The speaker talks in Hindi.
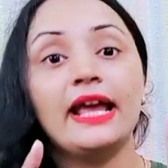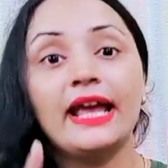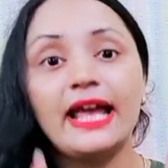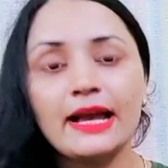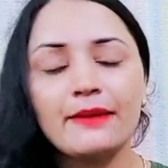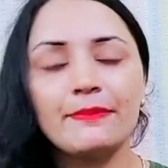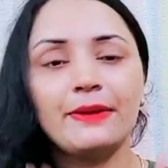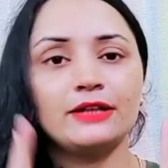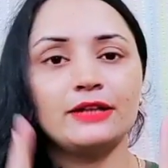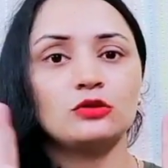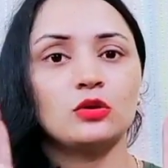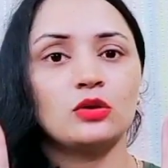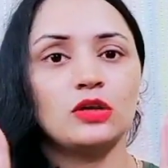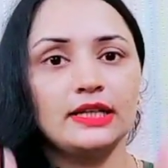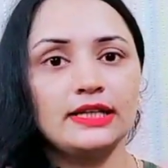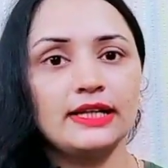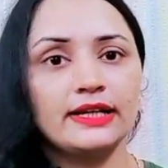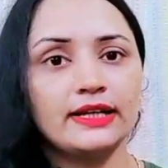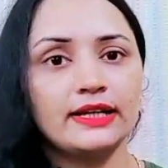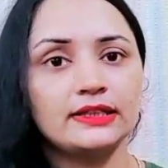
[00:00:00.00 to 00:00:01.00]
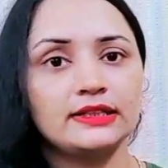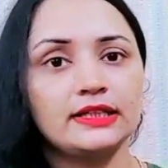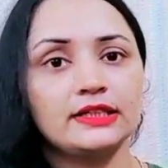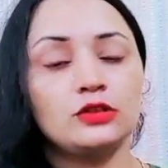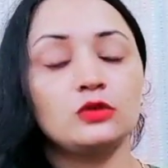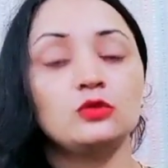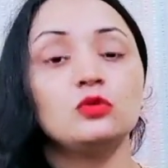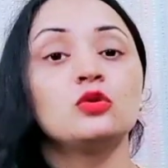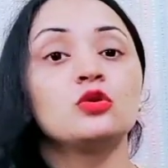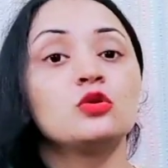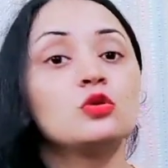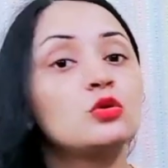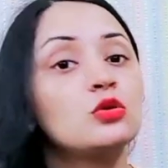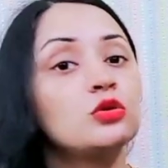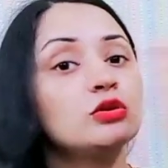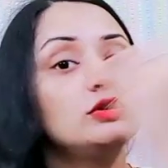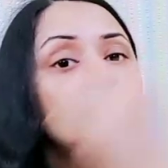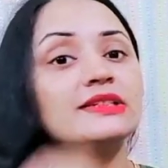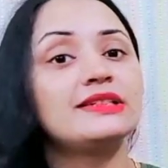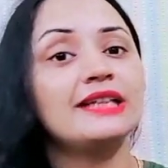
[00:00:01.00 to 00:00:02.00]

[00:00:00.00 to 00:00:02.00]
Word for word: एक बात और क्लियर कर देती हूँ खुद